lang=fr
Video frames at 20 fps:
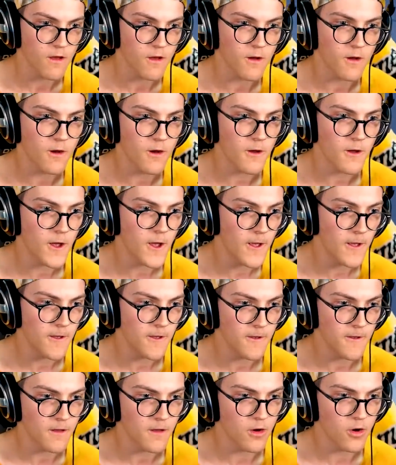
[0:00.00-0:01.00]
Oh.
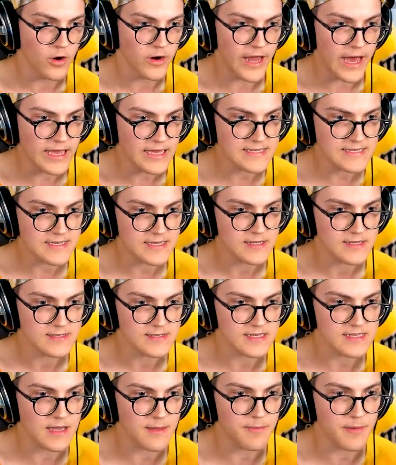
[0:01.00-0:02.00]
Oh, nice.
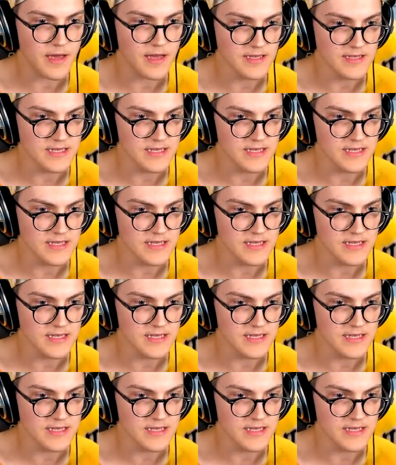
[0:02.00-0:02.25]
Ça, c'est bien,